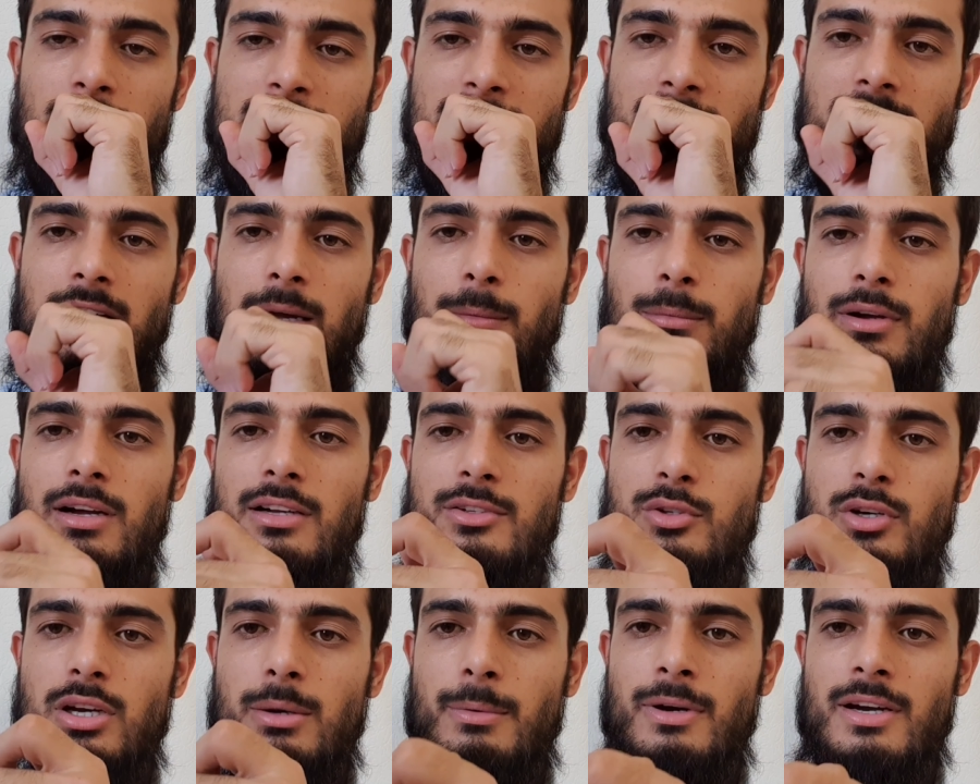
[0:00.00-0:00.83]
बेशक आपका
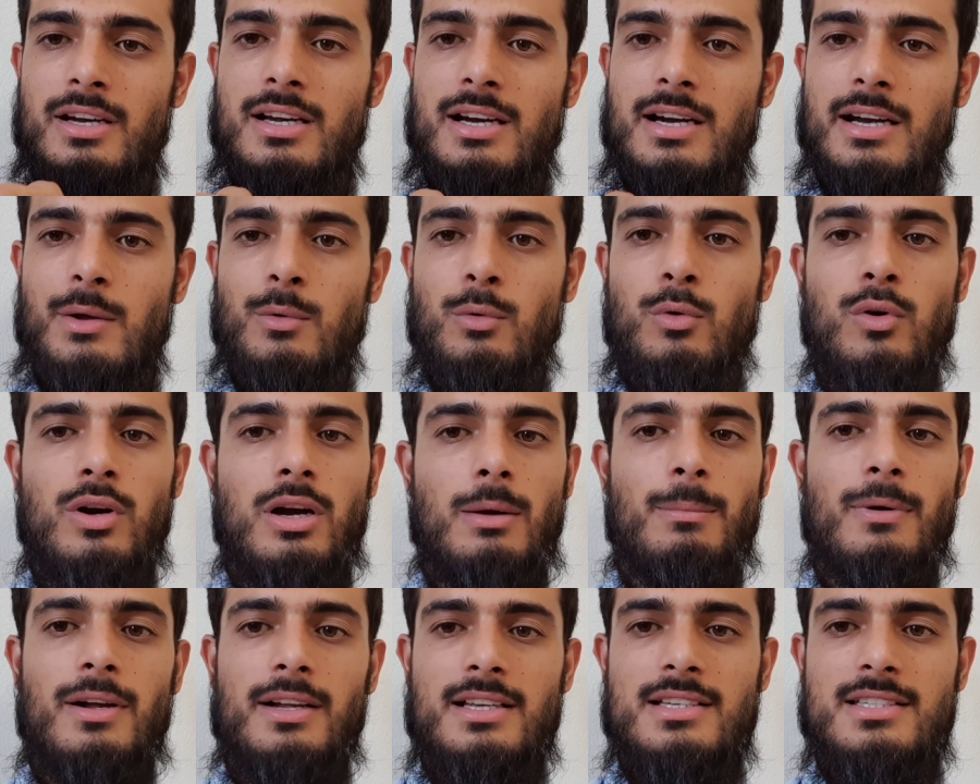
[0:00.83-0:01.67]
जो डेबिट कार्ड है वो होगा
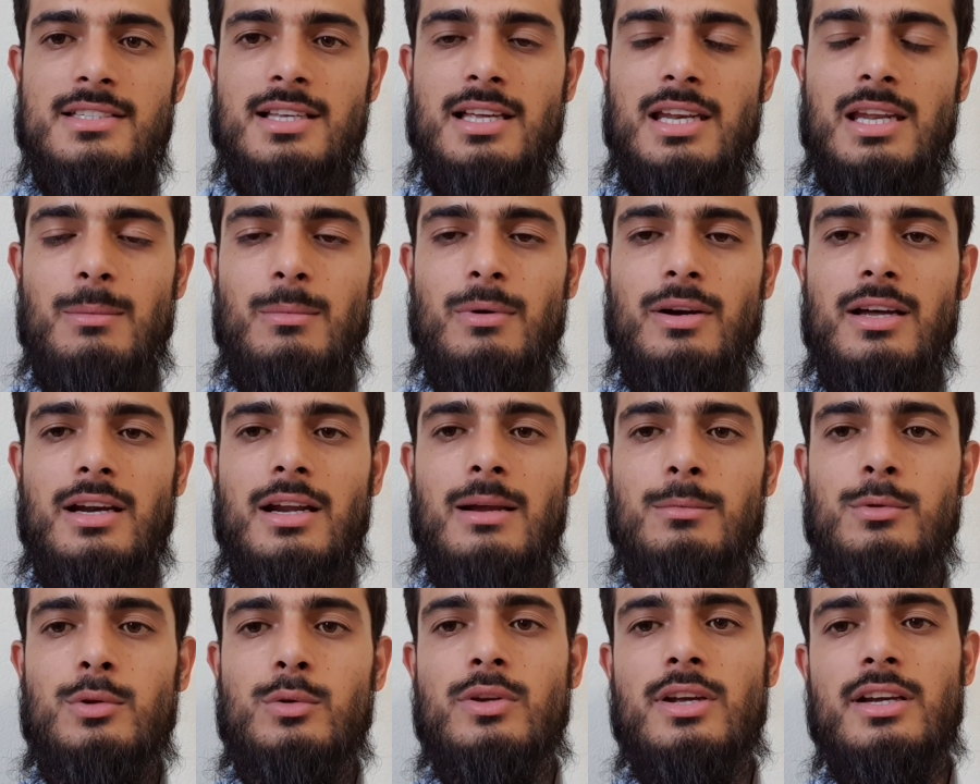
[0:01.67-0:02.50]
पाकिस्तानी मगर
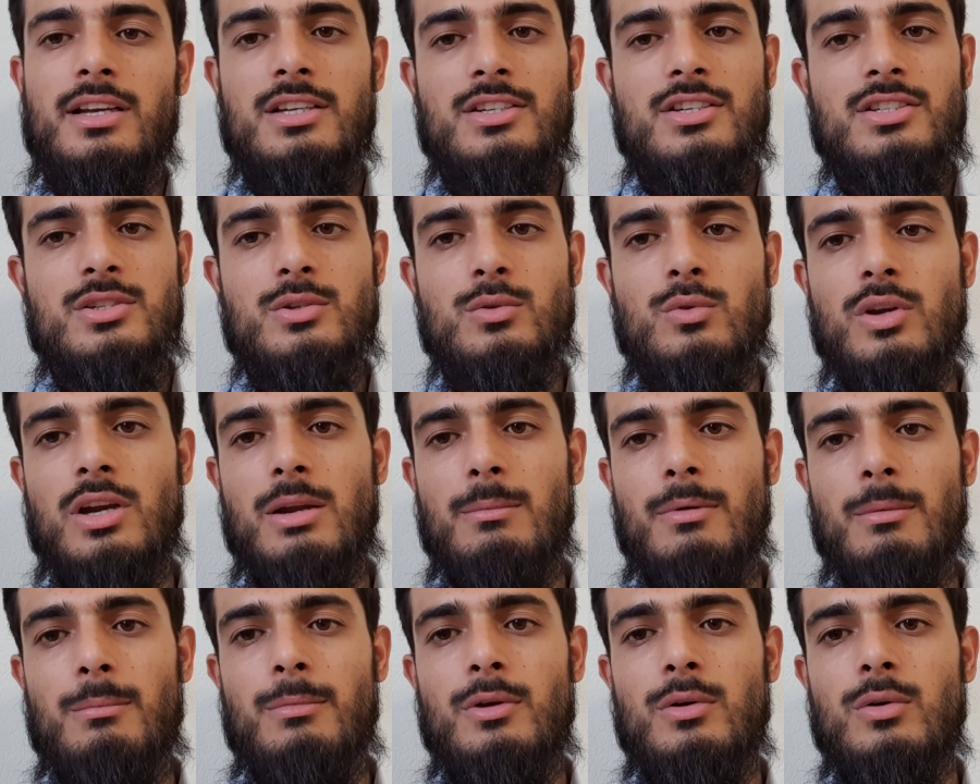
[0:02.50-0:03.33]
आप दुनिया के जिस कोने
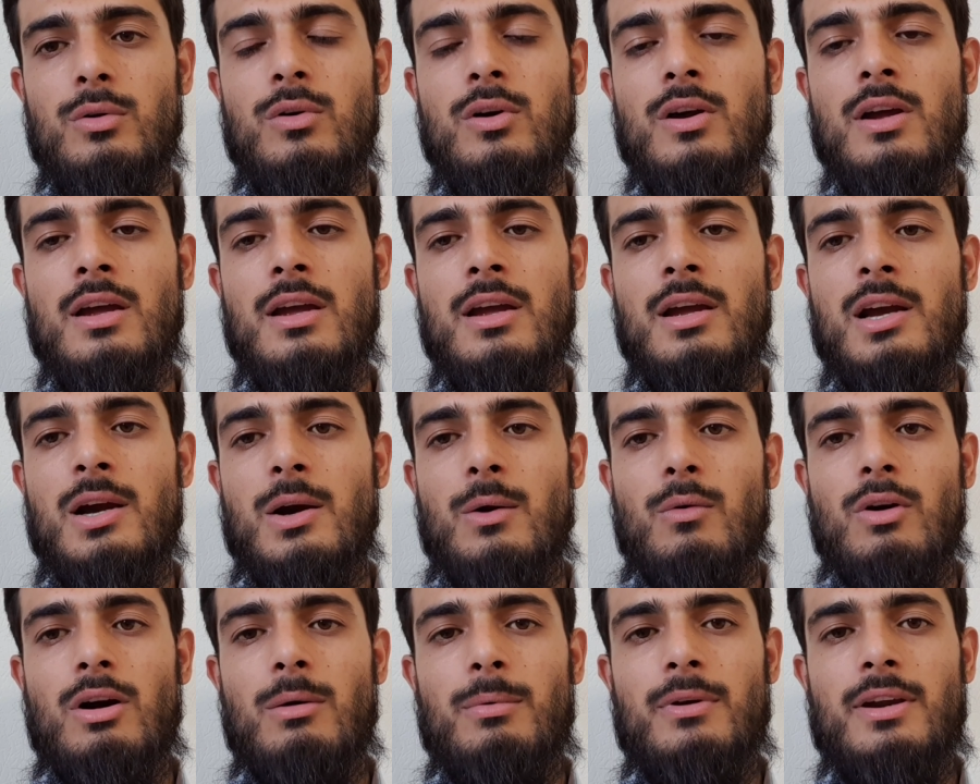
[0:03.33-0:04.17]
में भी हो
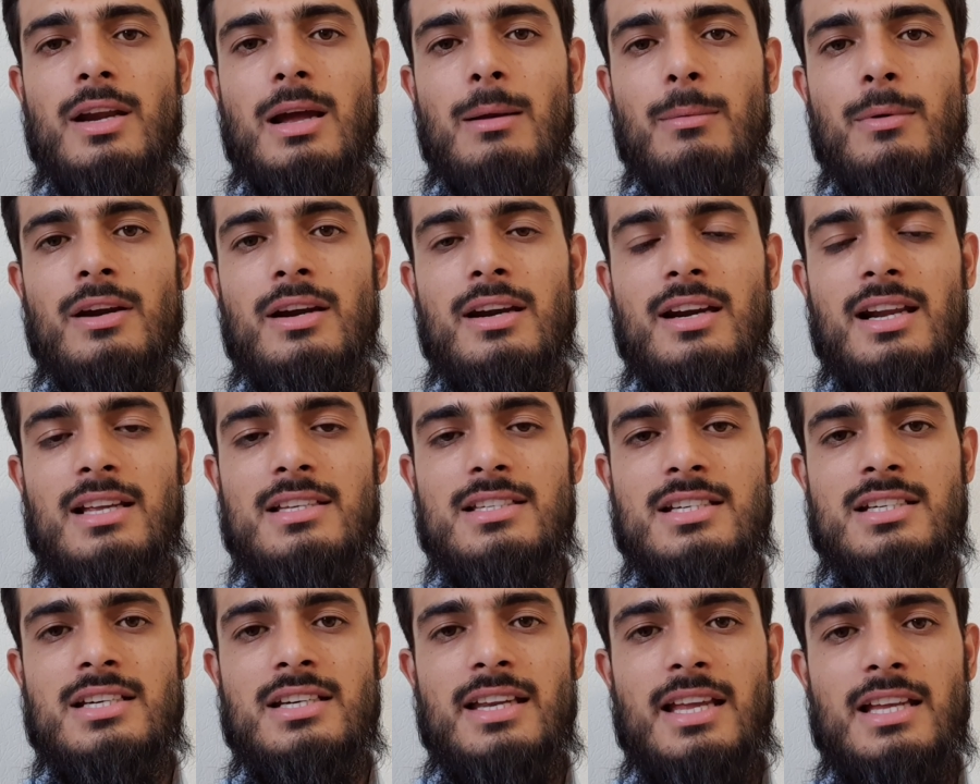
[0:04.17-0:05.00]
वहाँ पर आपके
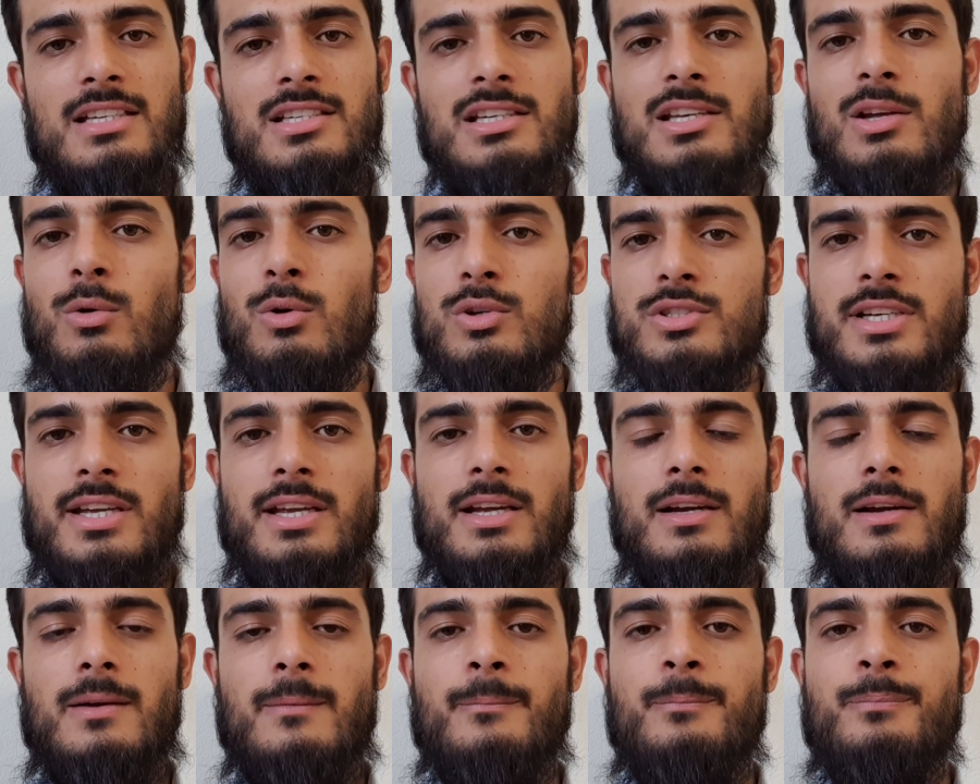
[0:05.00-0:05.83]
ट्रांजेक्शन ईजिली हो
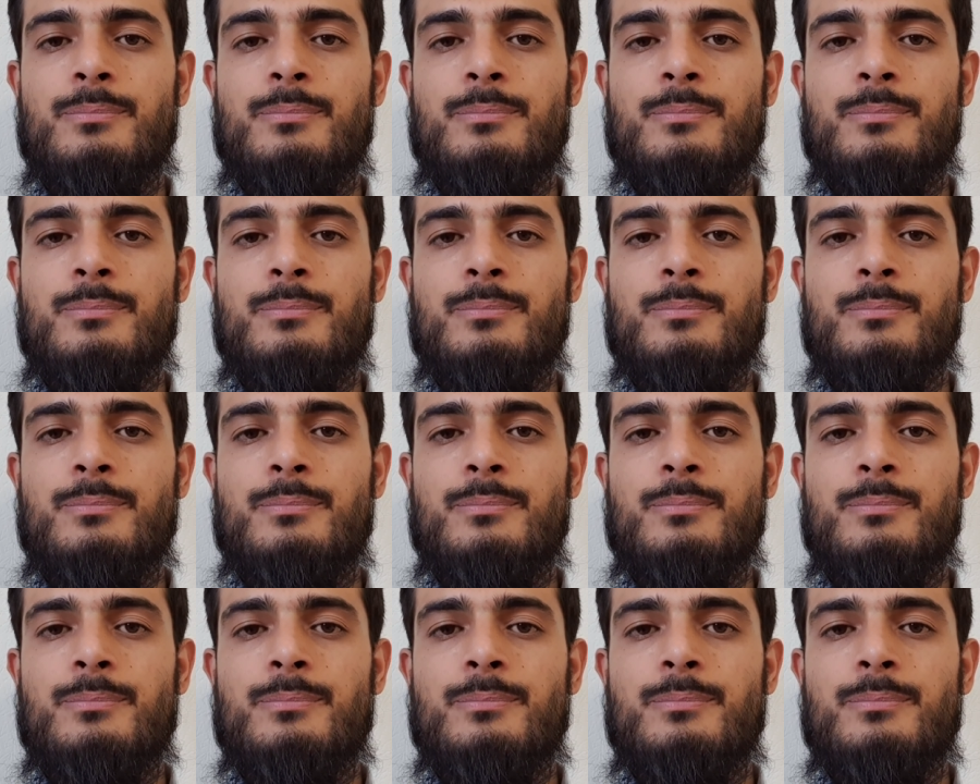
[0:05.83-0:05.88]
जाएगा